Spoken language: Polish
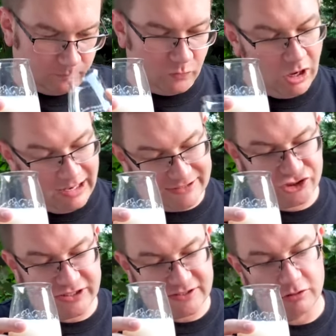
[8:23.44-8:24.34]
No ale
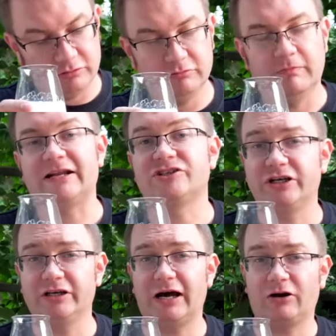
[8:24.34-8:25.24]
Jason
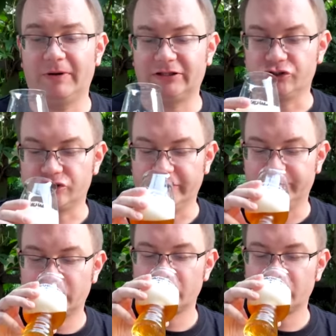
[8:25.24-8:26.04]
bardziej aromatyczny.